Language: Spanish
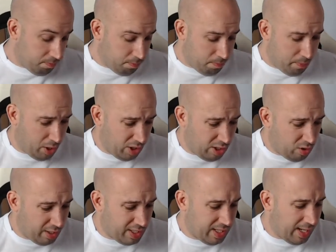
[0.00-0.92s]
Pero es
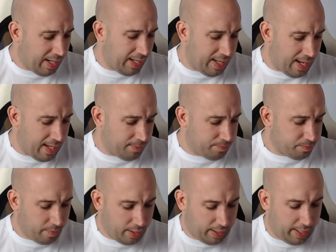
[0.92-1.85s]
algo que está genial
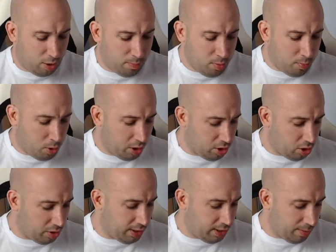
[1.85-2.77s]
que rompe un poquito
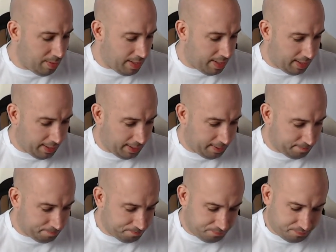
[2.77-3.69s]
con el tema de
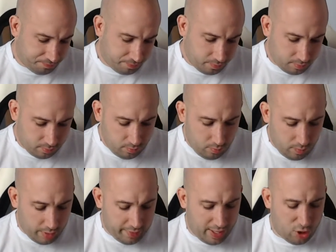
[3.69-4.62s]
mm,
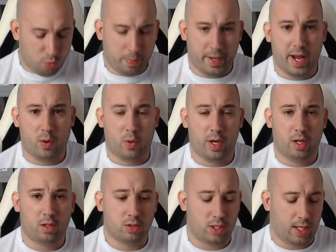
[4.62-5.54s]
del superhéroe,
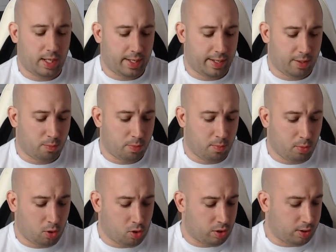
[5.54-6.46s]
¿no? O sea, rompe un
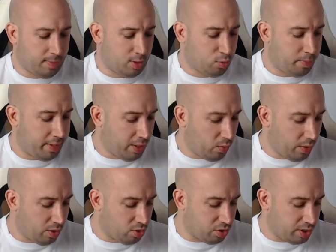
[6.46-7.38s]
poco con el tema superhéroe y
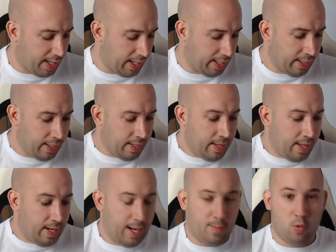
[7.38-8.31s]
nos trae
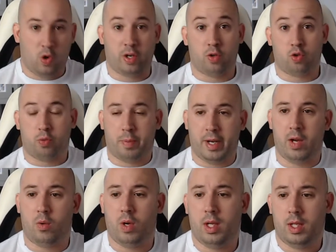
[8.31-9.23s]
la mujer de un
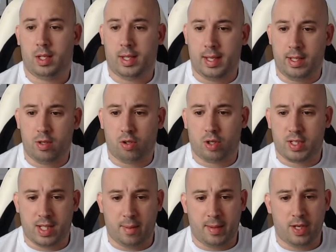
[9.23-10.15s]
superhéroe, que yo creo que
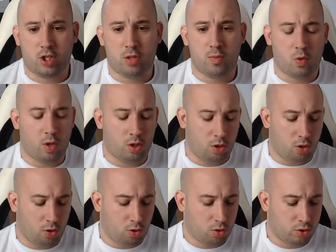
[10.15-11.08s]
está bien. Es como
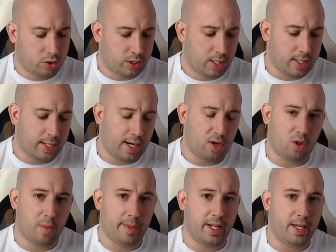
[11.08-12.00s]
cuando sacan algo
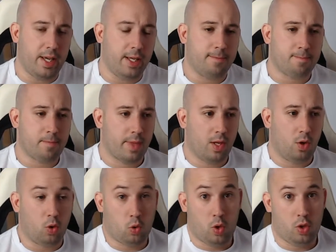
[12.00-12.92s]
de Mary Jane,
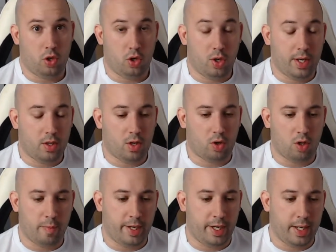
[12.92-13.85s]
o cuando yo he leído algo
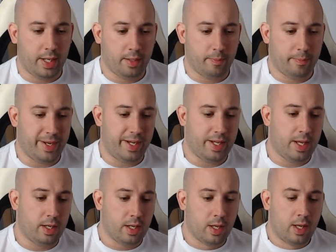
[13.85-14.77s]
de Mary Jane,